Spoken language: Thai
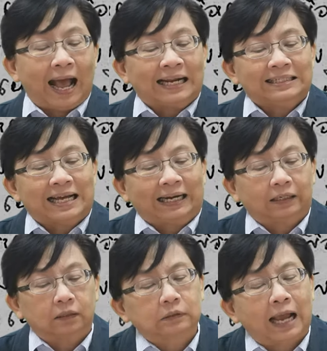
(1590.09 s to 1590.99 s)
การจัด
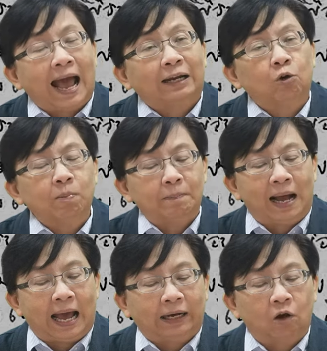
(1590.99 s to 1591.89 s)
การงบประ
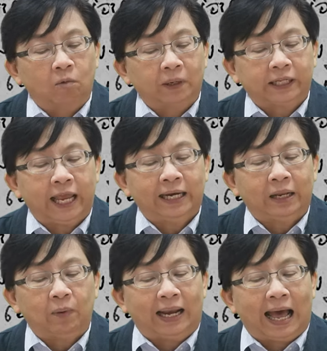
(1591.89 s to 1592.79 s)
มาณของประเทศ
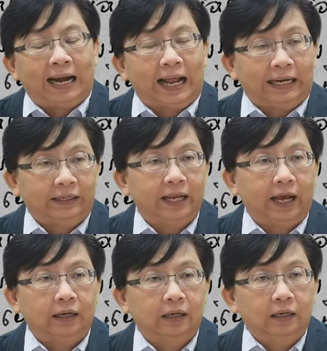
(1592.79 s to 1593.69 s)
ในเวลานั้นเนี่ย